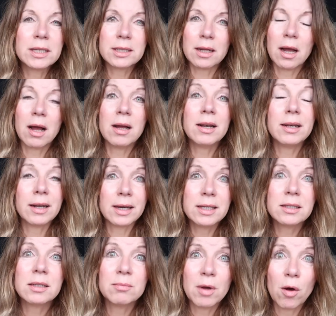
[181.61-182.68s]
ist A,
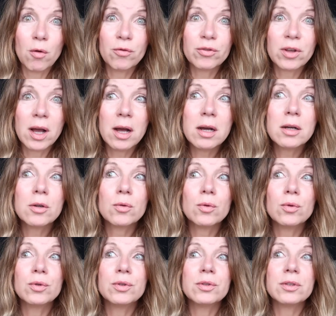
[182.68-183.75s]
leicht im Auftrag
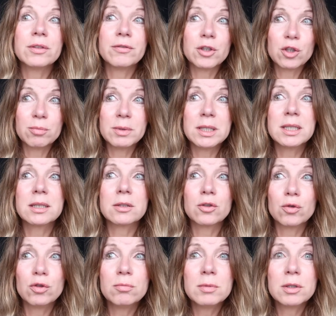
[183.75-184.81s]
und verschmilzt
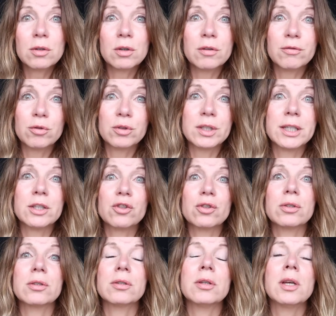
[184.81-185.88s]
schön mit eurer
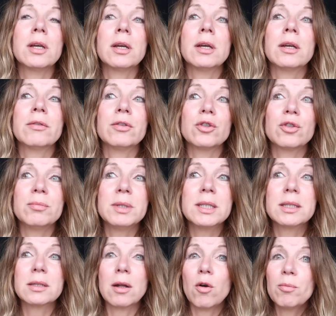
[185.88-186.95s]
Foundation,
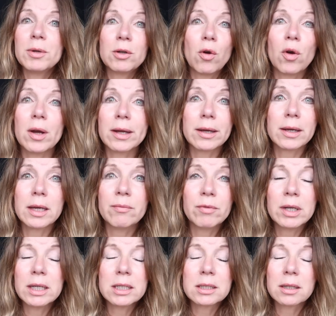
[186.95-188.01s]
verschmilzt auch mit eurer Creme,
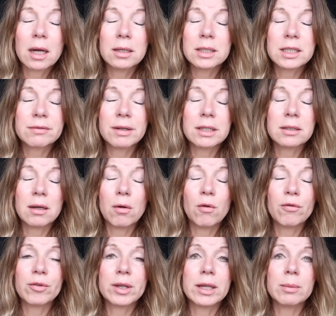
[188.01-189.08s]
wenn ihr jetzt gar nichts weiter
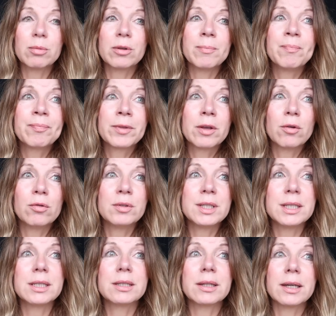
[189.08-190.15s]
aufgebt. Und
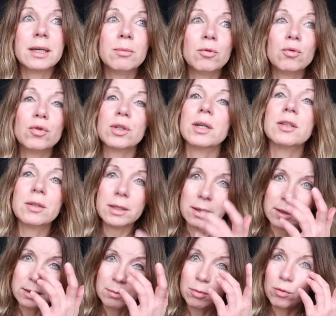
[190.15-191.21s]
dieses Creme Rouge, also
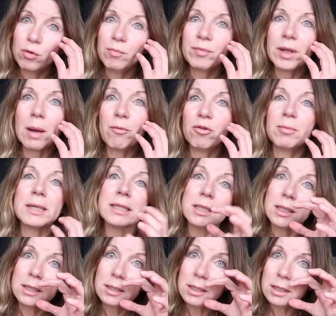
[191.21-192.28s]
die berühmten
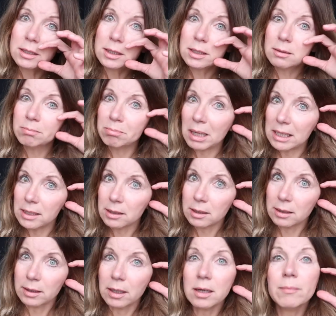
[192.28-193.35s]
Apfelbäckchen, jetzt nicht diesen
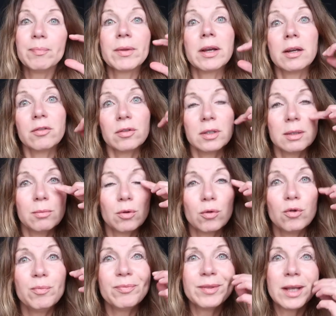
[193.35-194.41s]
Balken, ja, also die
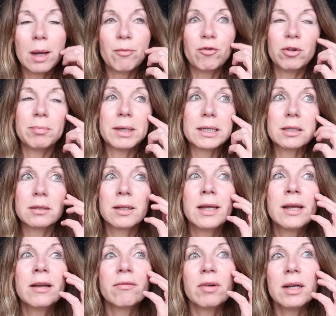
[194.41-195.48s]
berühmten Apfelbäckchen,
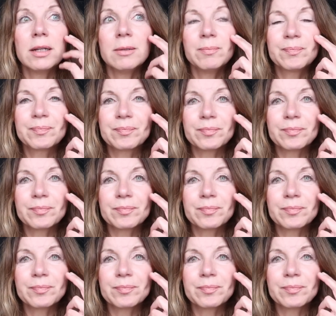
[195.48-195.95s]
weil